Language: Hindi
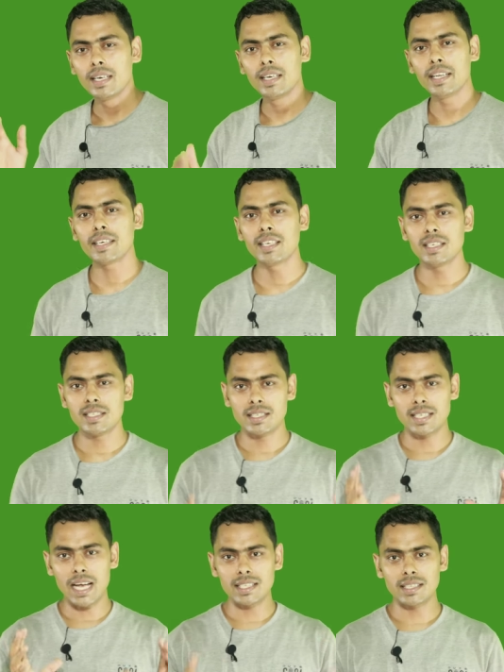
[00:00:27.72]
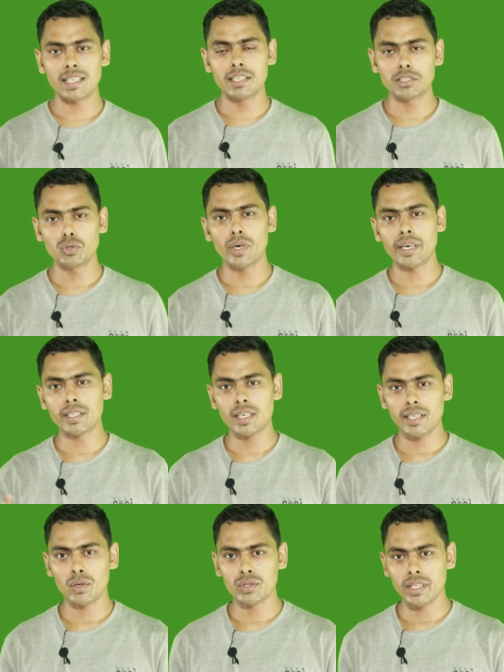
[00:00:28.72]
लेकिन ज़्यादातर स्टूडेंट
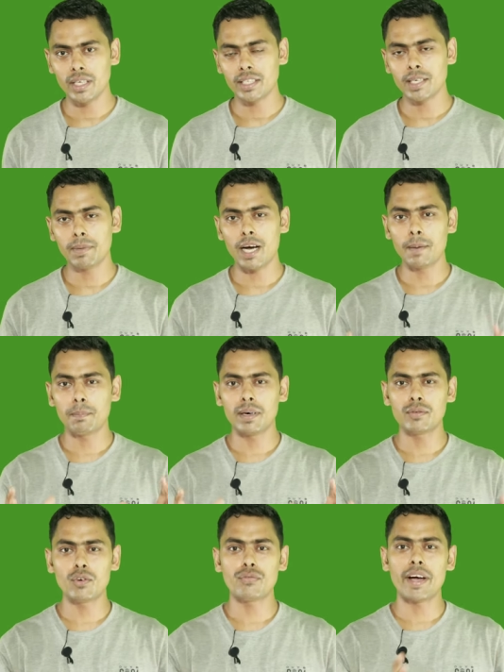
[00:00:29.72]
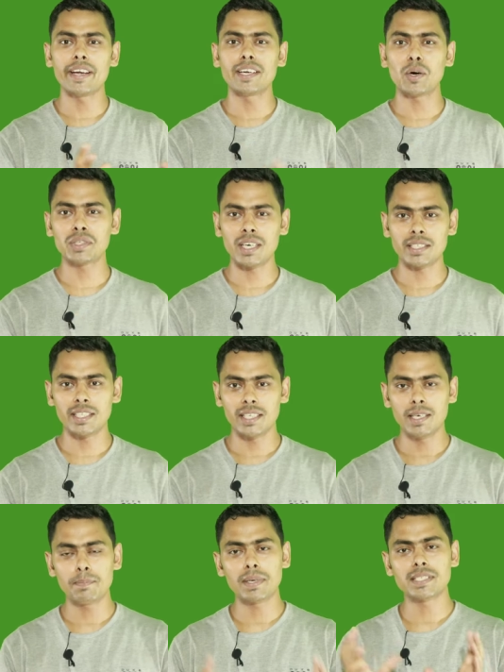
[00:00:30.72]
का क्या होता है कि वहाँ पर वो फाइंड आउट करते
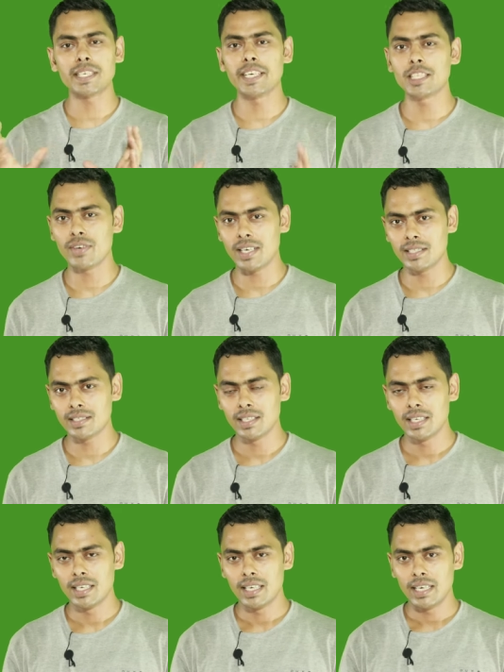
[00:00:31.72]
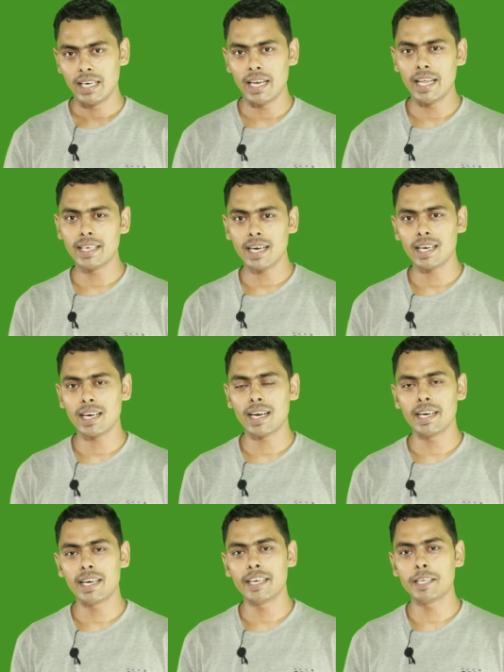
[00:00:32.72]
हैं परसेंटेज वाइज लाइक अगर
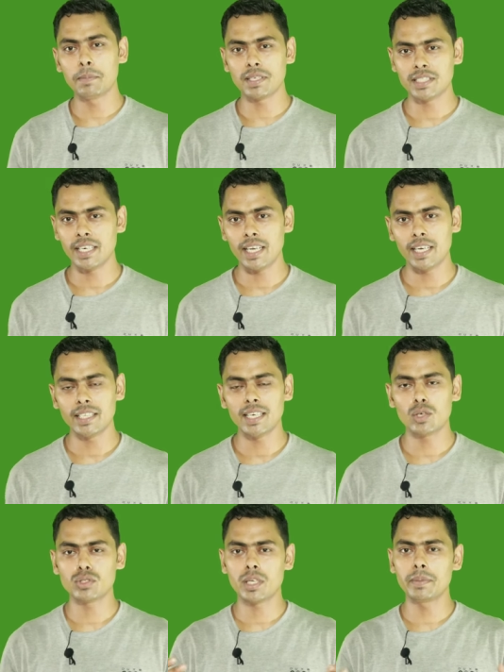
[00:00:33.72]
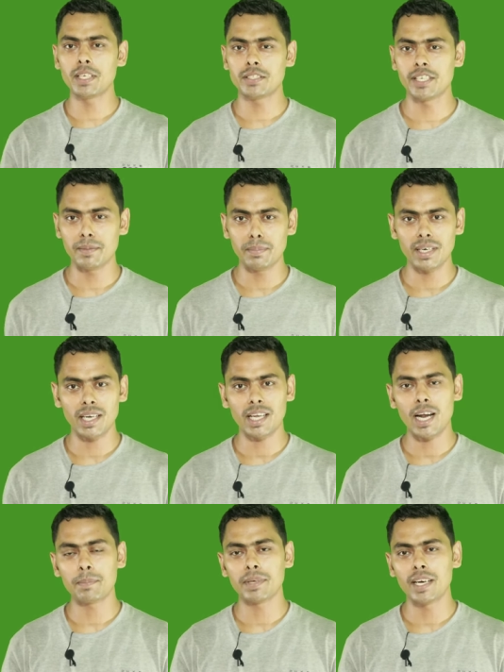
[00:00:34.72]
80 परसेंट आए या उससे भी अच्छे नंबर
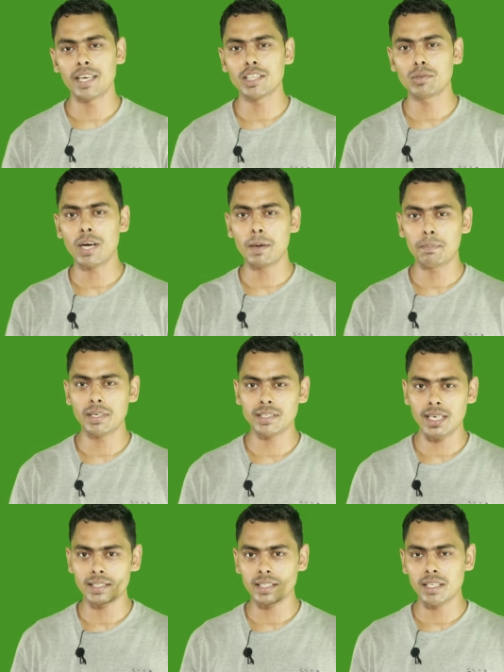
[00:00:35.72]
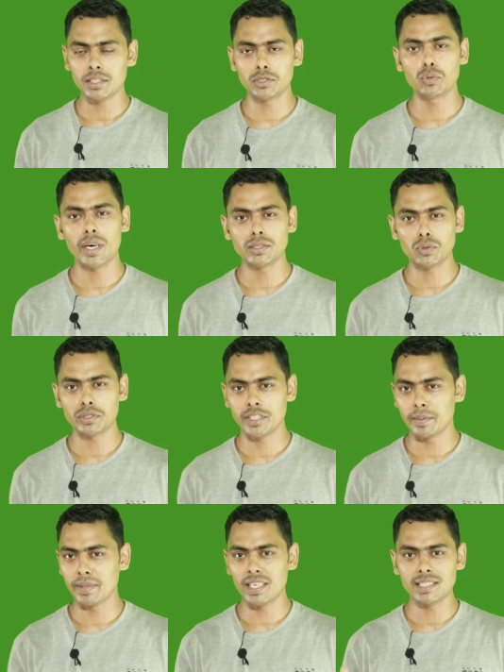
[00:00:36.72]
अगर आपके आए तो वहाँ पर ज़्यादातर स्टूडेंट
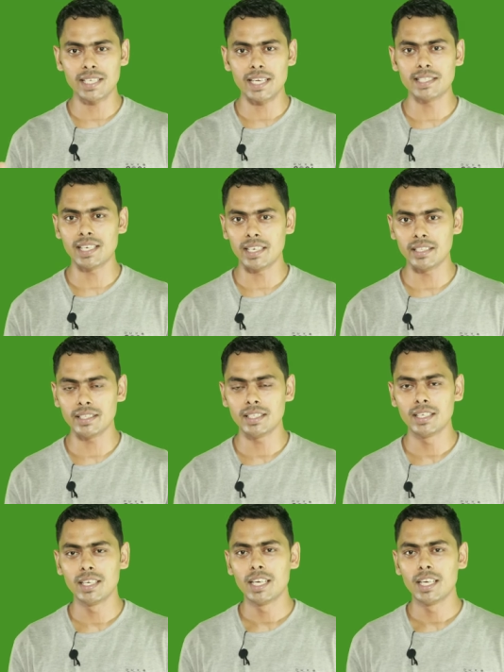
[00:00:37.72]
सोचते हैं मैंने साइंस लेनी है